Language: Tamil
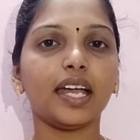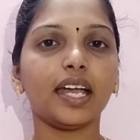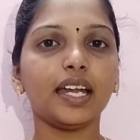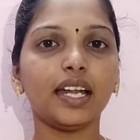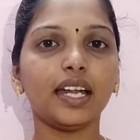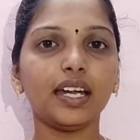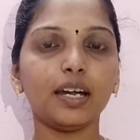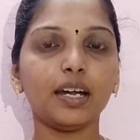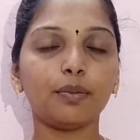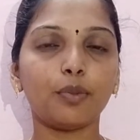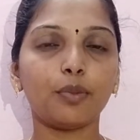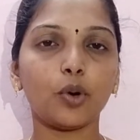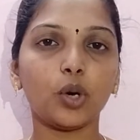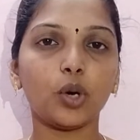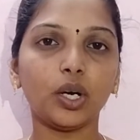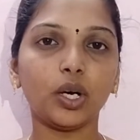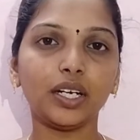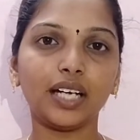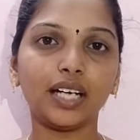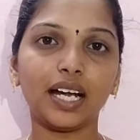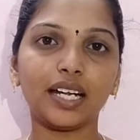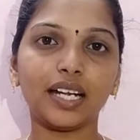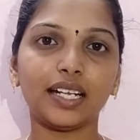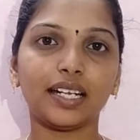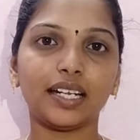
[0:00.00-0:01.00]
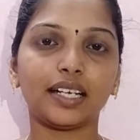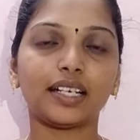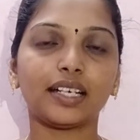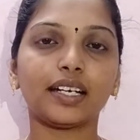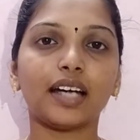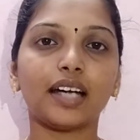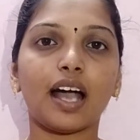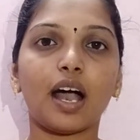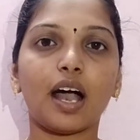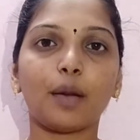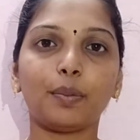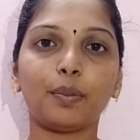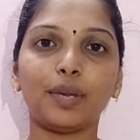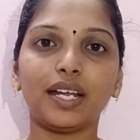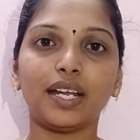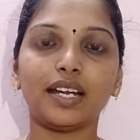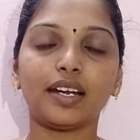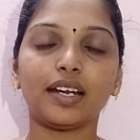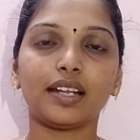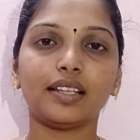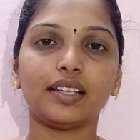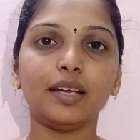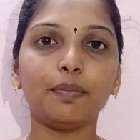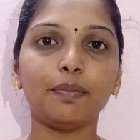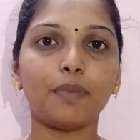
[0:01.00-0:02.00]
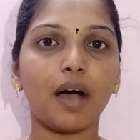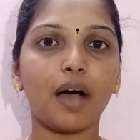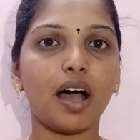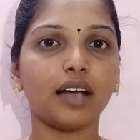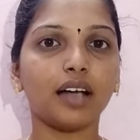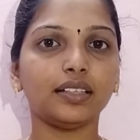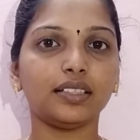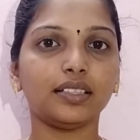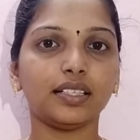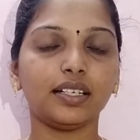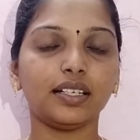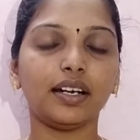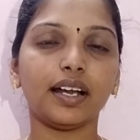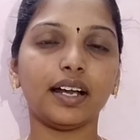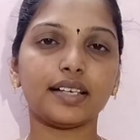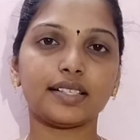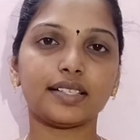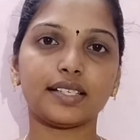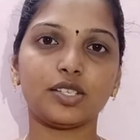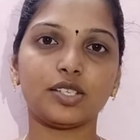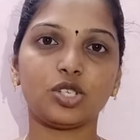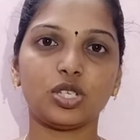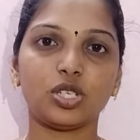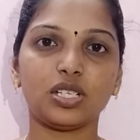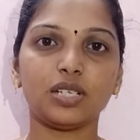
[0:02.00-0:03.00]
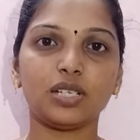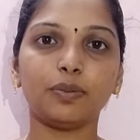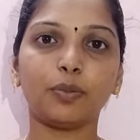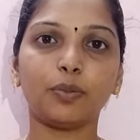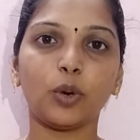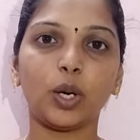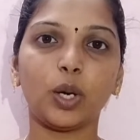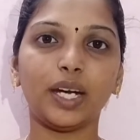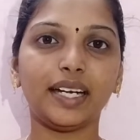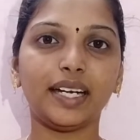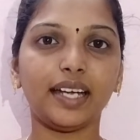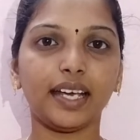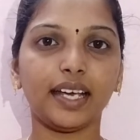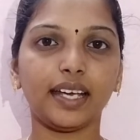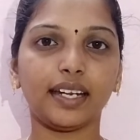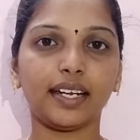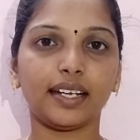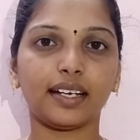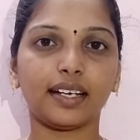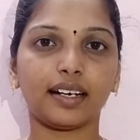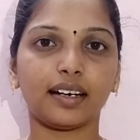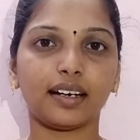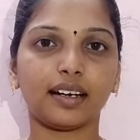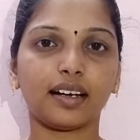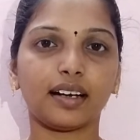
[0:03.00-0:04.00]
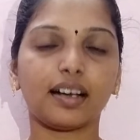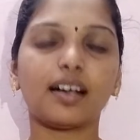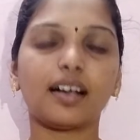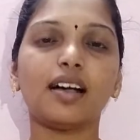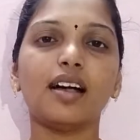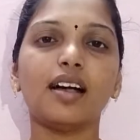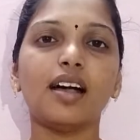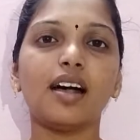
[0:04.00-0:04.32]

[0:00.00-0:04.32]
என்னென்ன பொருட்கள் இருக்குது அப்படின்றத பார்த்து ரசிச்சுட்டு போயிட்டே இருக்காங்க